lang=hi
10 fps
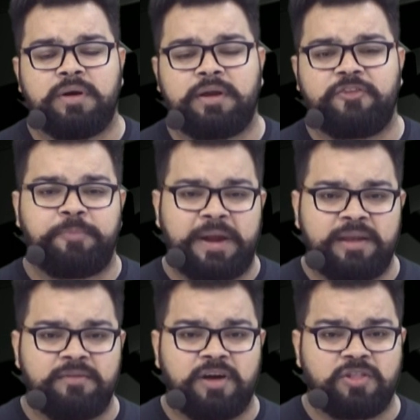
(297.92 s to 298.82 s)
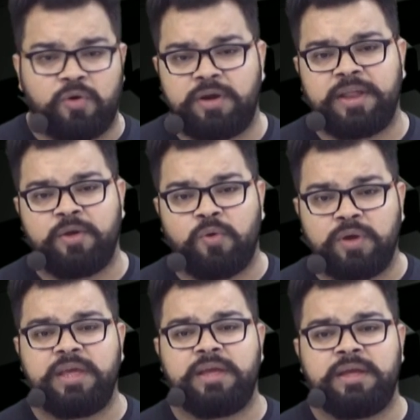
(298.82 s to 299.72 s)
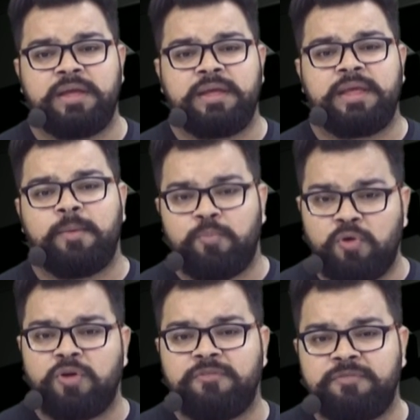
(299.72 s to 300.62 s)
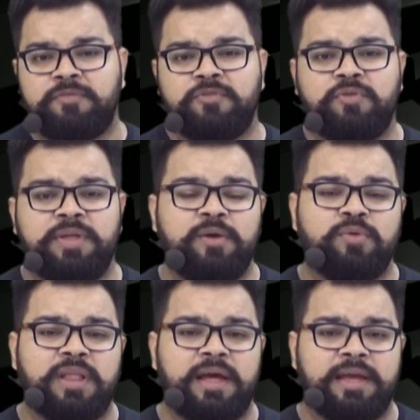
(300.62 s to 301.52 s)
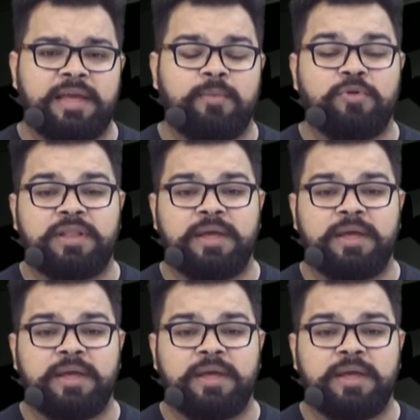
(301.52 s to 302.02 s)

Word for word: रिस्पेक्टिव अथॉरिटी होगी या बोर्ड ऑफ जो ये होता है क्या बोलते